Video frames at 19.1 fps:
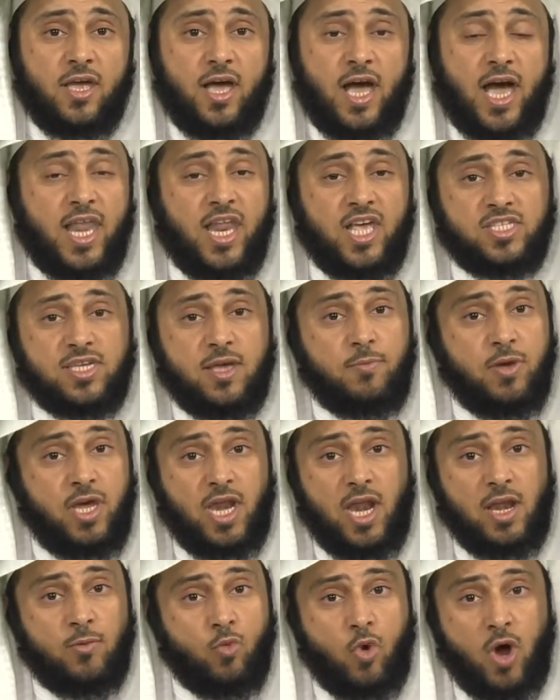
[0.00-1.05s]
على سبيل
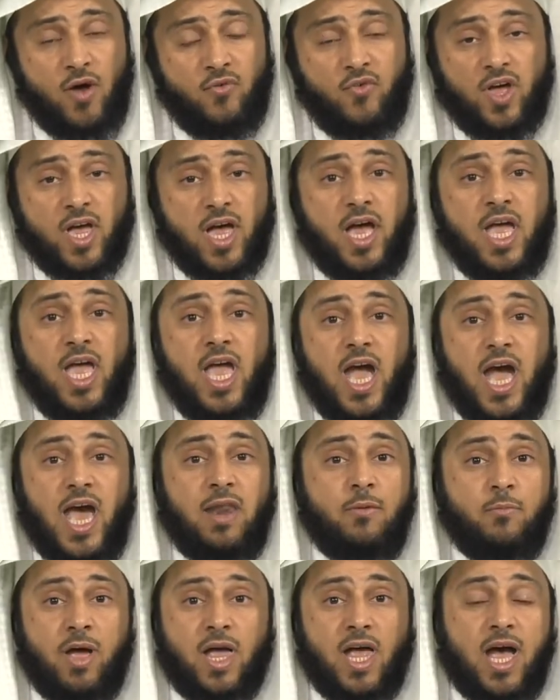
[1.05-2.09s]
الموافقة
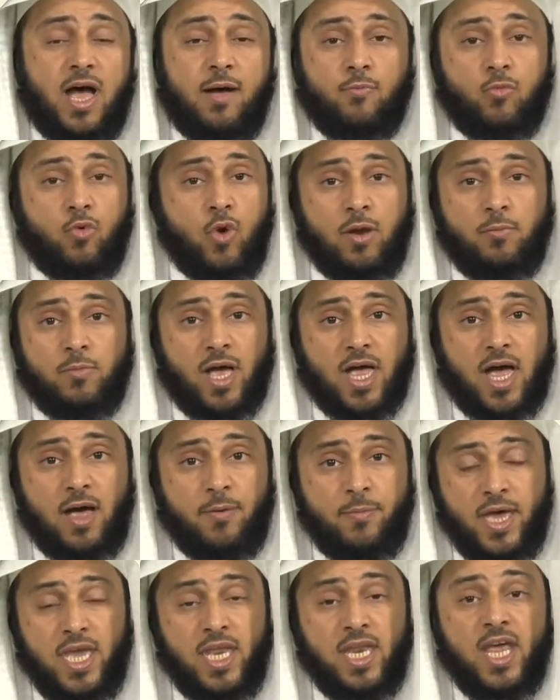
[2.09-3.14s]
المقام
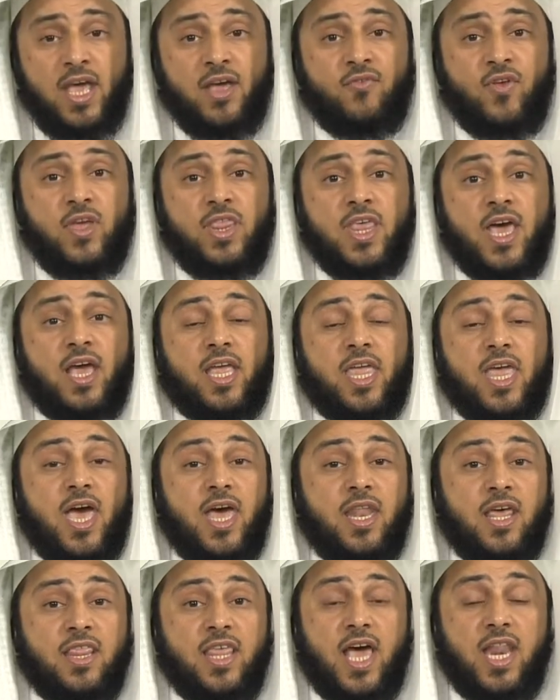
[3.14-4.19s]
والمقامين فإذا
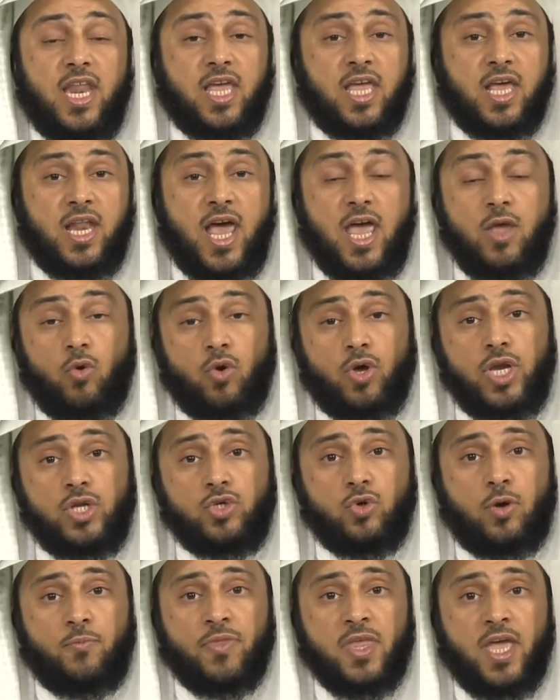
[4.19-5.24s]
كان ذلك لا
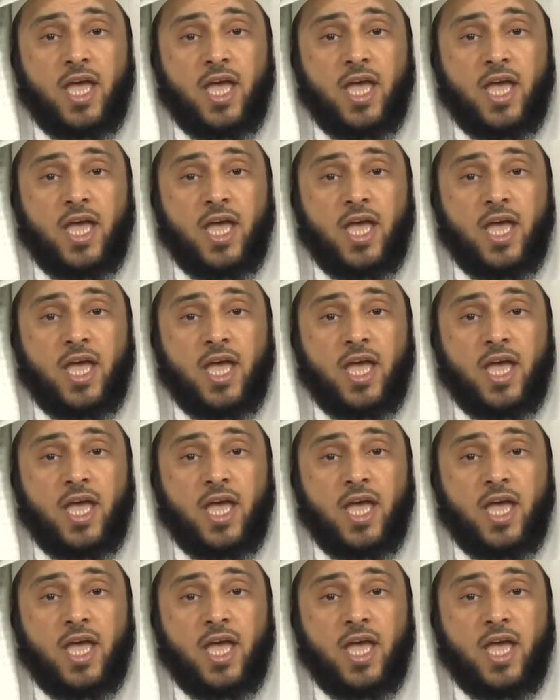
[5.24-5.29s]
يخرجه